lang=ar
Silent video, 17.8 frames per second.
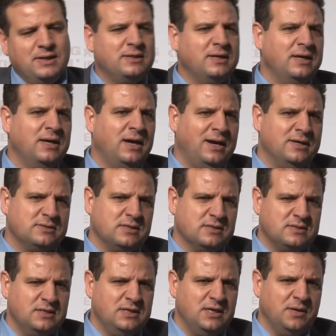لديها
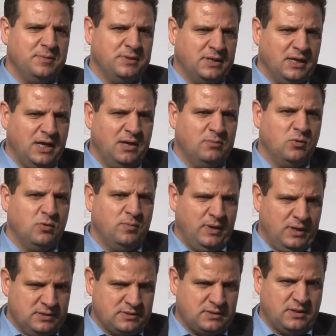حساسية بالتعامل
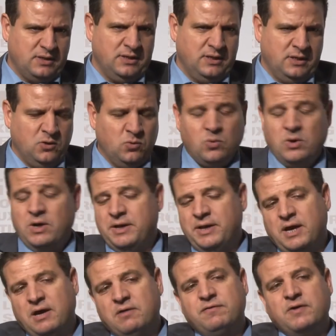مع إسرائيل
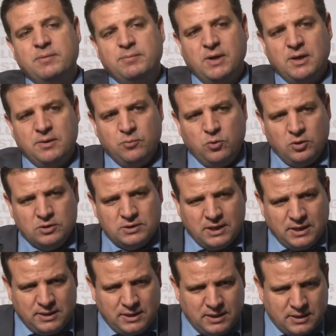وأنا أفهم البعد
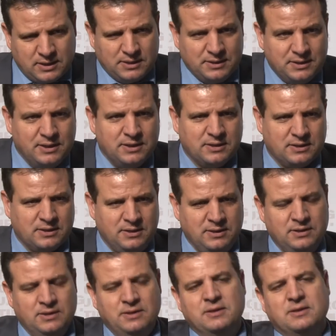الأخلاقي
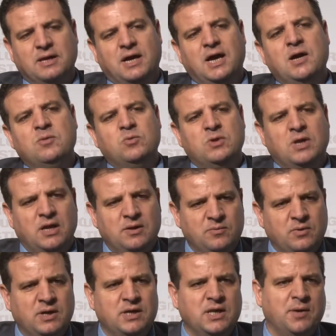لتعامل
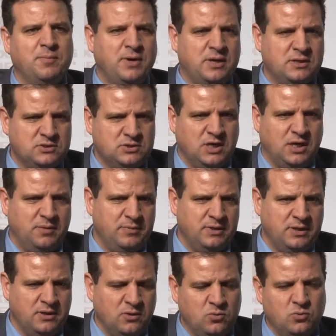ألمانيا مع الشعب
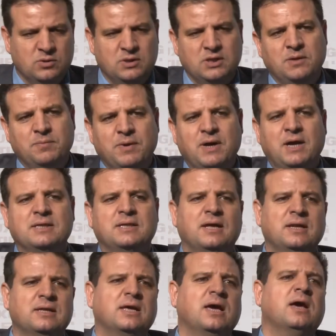اليهودي بعد
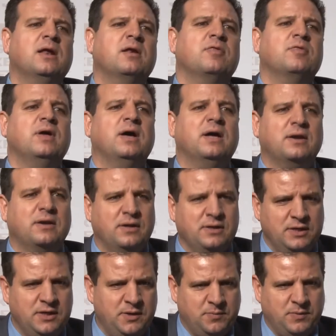الكارثة
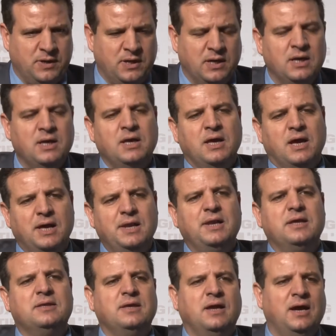الرهيبة
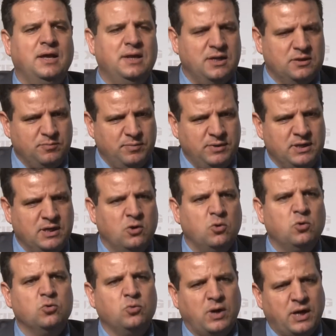التي حلت
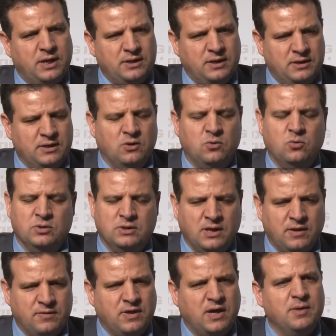باليهود وغير اليهود
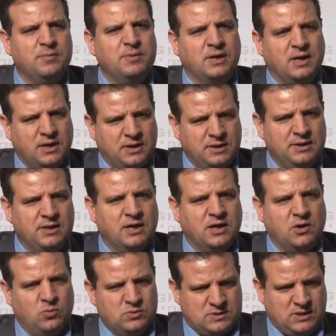هذا أمر
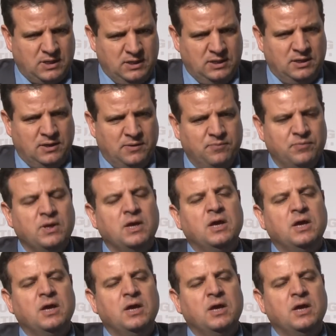أخلاقي وصحيح